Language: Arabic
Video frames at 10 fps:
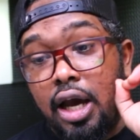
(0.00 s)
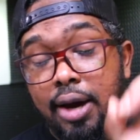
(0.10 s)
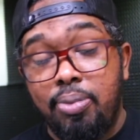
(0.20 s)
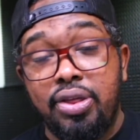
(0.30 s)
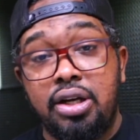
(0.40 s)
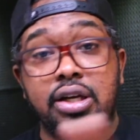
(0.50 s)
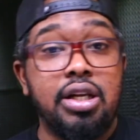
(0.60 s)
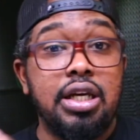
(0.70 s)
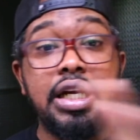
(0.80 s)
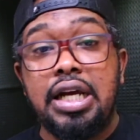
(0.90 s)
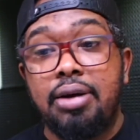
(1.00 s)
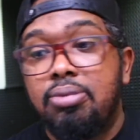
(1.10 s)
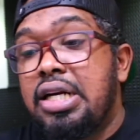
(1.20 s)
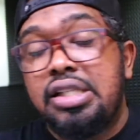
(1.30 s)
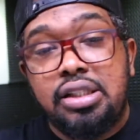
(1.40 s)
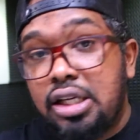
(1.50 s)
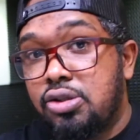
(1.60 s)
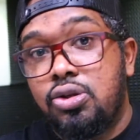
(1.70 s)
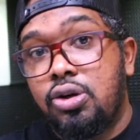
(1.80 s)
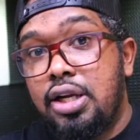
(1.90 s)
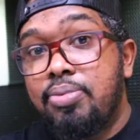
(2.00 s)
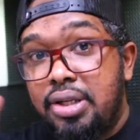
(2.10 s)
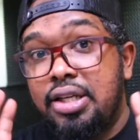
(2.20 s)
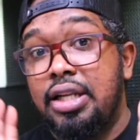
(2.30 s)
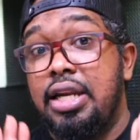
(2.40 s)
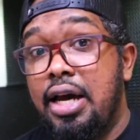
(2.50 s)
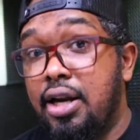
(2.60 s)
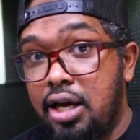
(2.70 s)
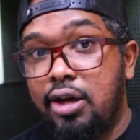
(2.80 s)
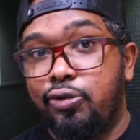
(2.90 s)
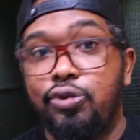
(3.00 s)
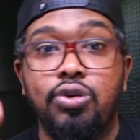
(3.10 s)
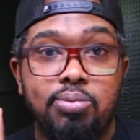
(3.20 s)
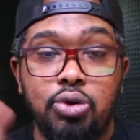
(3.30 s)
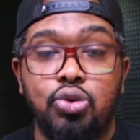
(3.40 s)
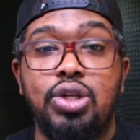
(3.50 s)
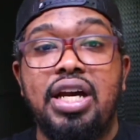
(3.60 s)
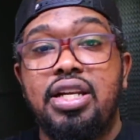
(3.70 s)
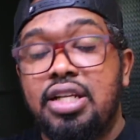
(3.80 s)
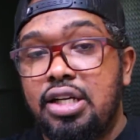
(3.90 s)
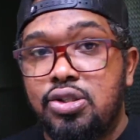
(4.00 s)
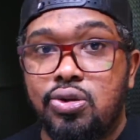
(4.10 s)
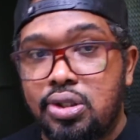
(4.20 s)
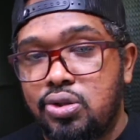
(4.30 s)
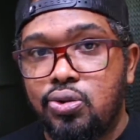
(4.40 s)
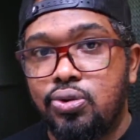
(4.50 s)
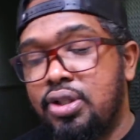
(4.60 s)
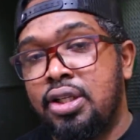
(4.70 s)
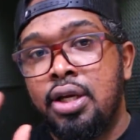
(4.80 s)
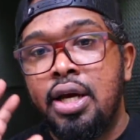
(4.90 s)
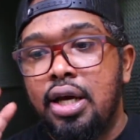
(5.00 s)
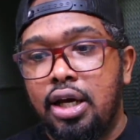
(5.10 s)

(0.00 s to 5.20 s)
حاب اذكر الى الان ما نزلت على الستور الامريكي اللي انا اعرفه موجوده حاليا على الستور السعودي